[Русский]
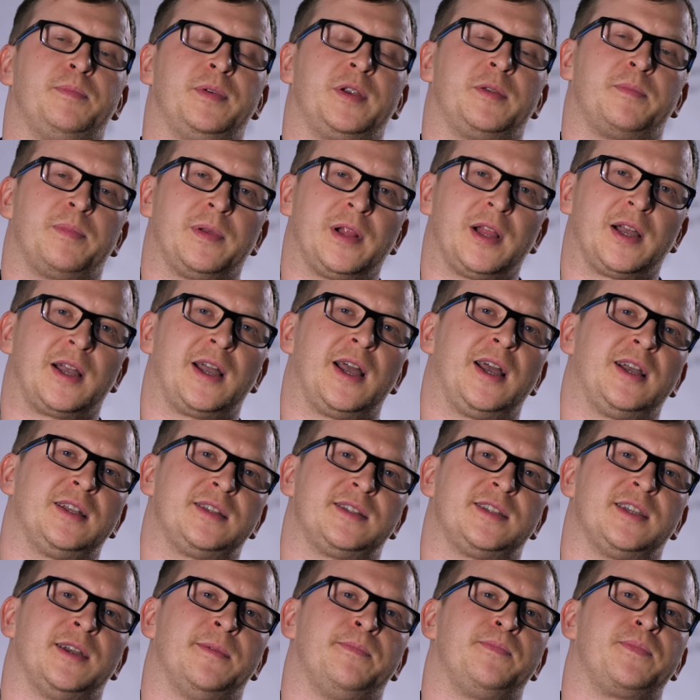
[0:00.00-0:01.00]

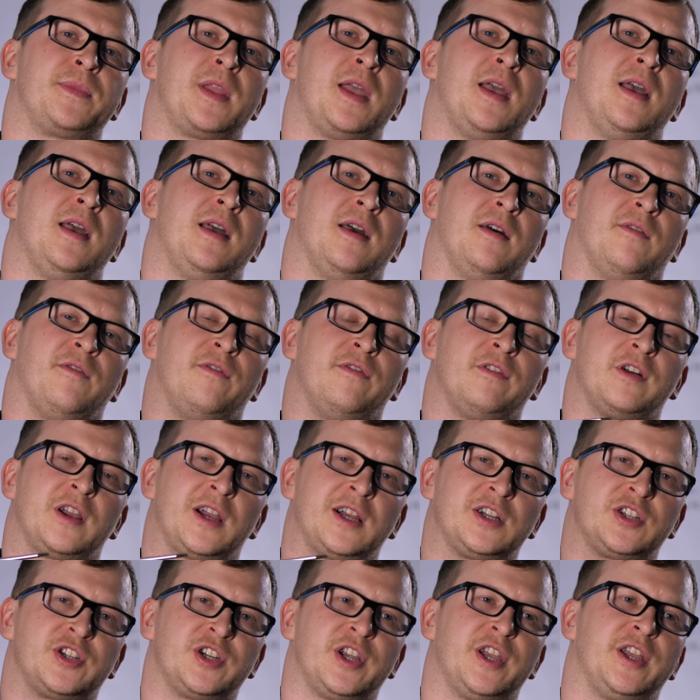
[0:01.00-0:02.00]
предполагается
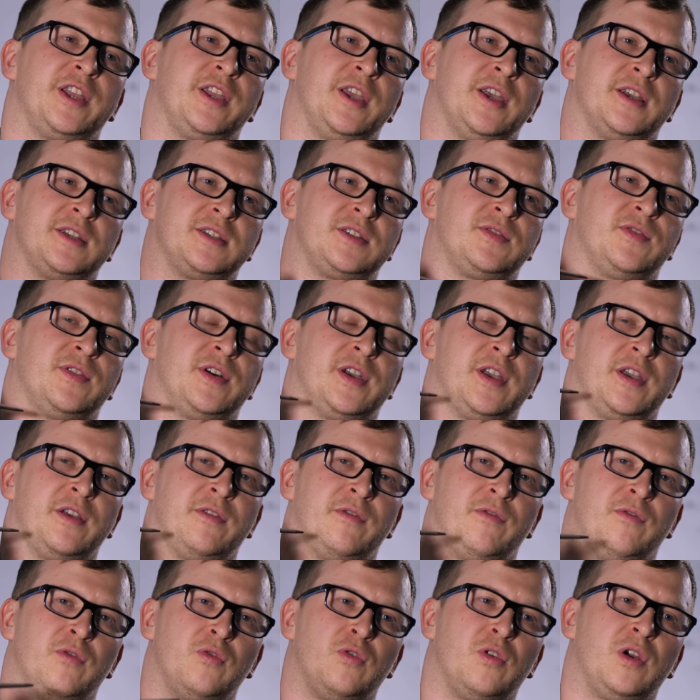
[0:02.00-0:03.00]
выражение своей
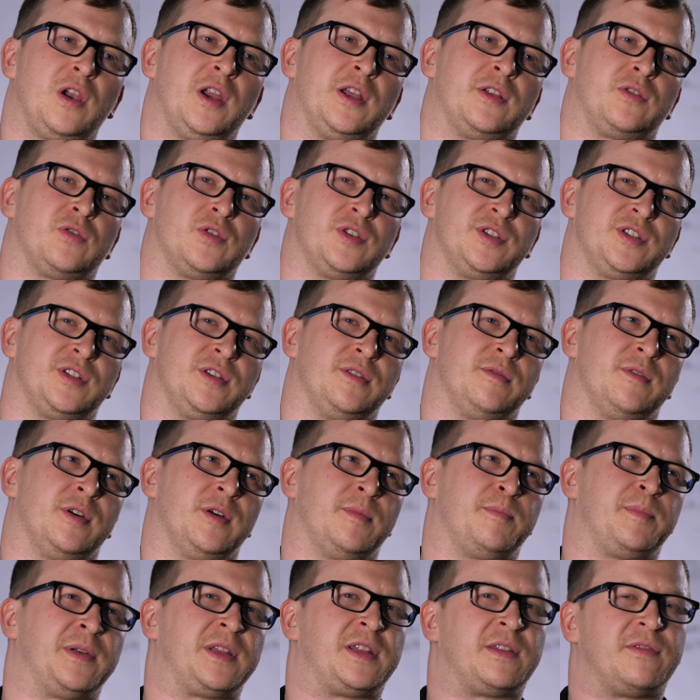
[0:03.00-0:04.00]
воли, то есть
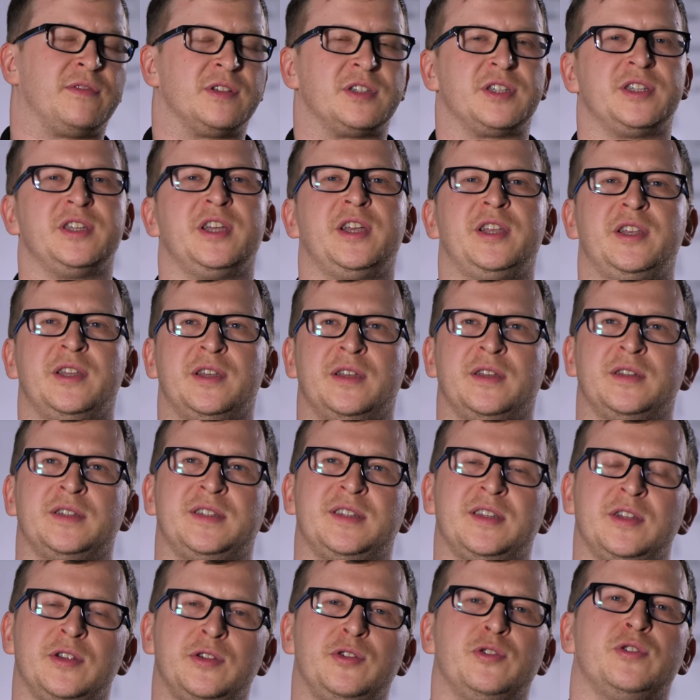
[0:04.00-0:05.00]
э, подтверждение
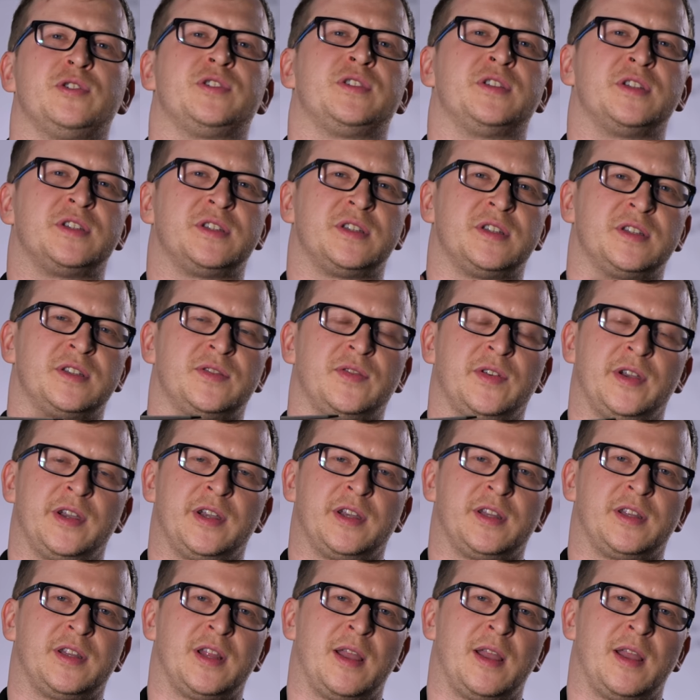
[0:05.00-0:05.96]
серьезности своих